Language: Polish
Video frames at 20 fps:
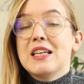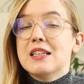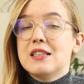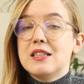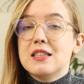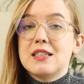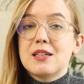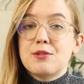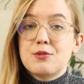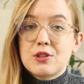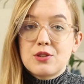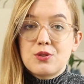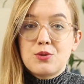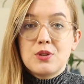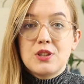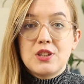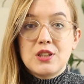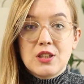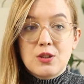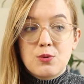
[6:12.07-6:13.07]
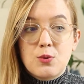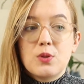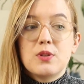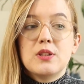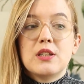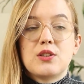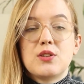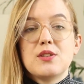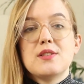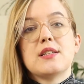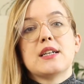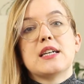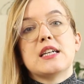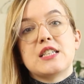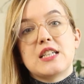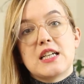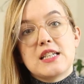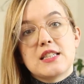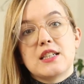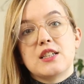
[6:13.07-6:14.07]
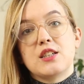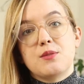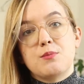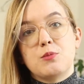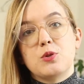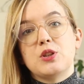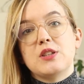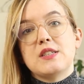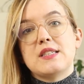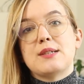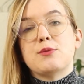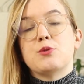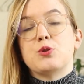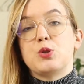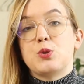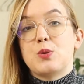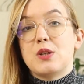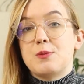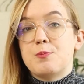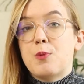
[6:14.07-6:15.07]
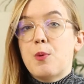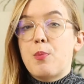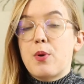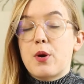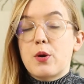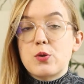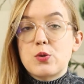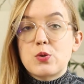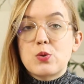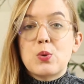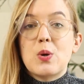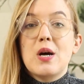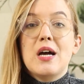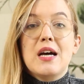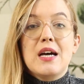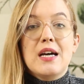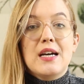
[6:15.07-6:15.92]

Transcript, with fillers: Jeśli cały czas czujesz się głodna, to jest taka szansa, że może założyłaś po prostu